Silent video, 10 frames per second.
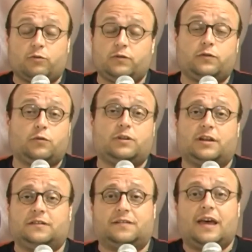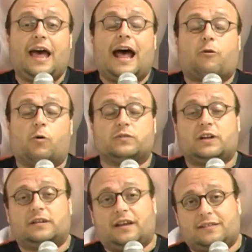dos estudantes. Com
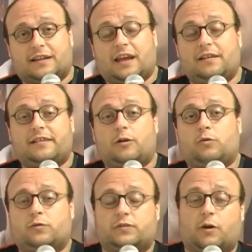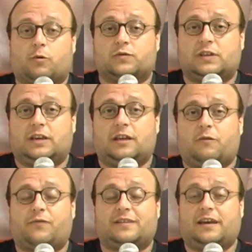certeza, aqueles alunos que
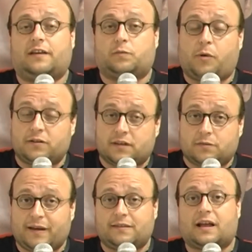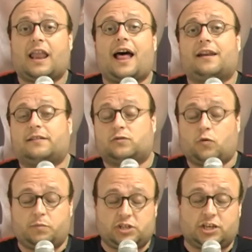conseguiram fazer respostas mais claras,
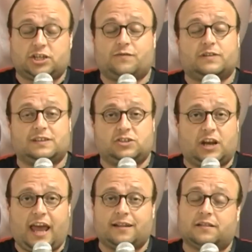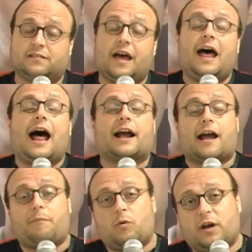objetivas e diretas,
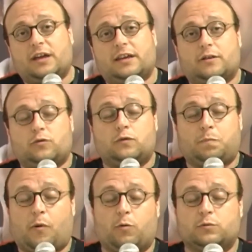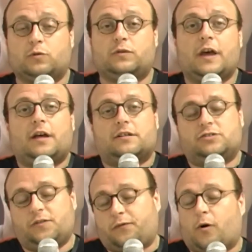acabam ganhando os pontos
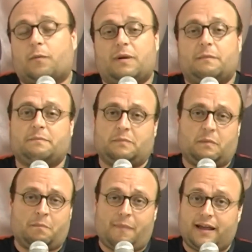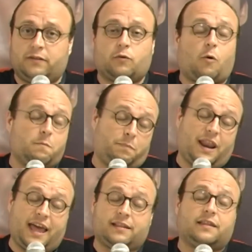de forma mais
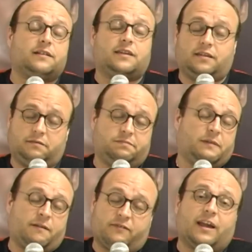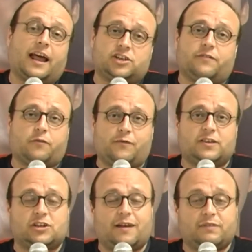completa que a grade da
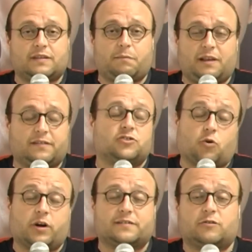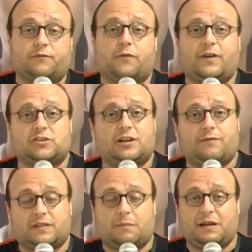FUVEST deve estabelecer, de correção da FUVEST
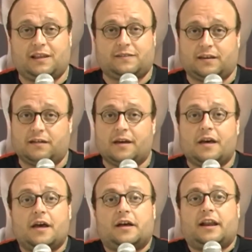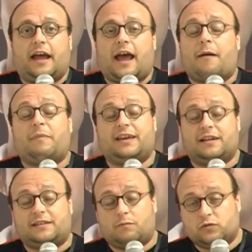deve estabelecer. Né?
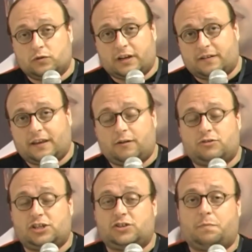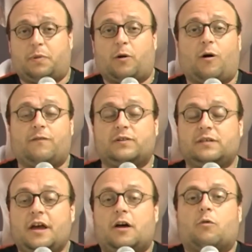amanhã temos o terceiro dia de provas,
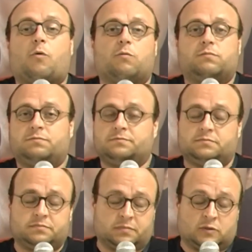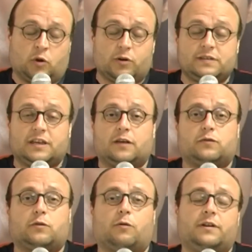com 12
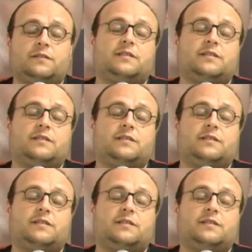questões,